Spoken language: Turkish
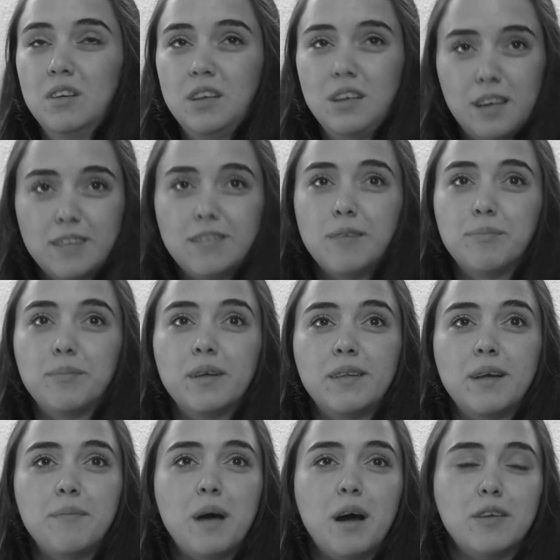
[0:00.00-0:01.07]
İlk etapta
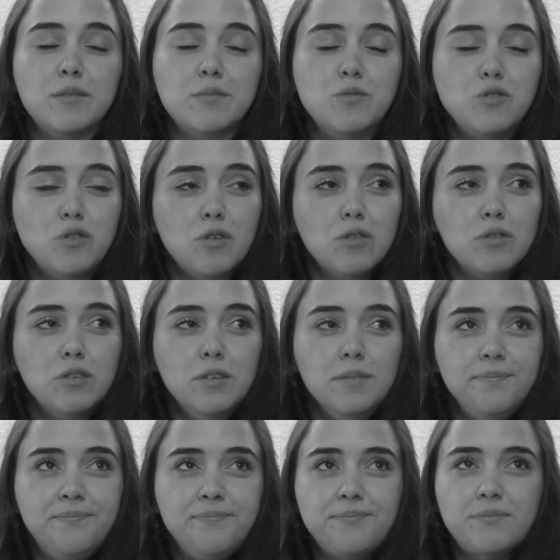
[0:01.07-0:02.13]
annem yardımcı
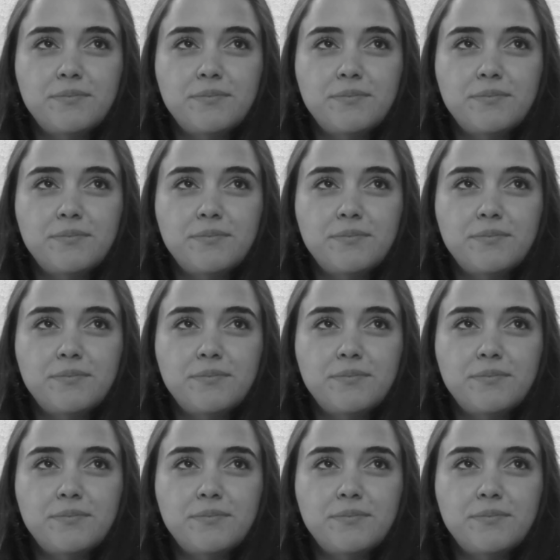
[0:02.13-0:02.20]
oldu.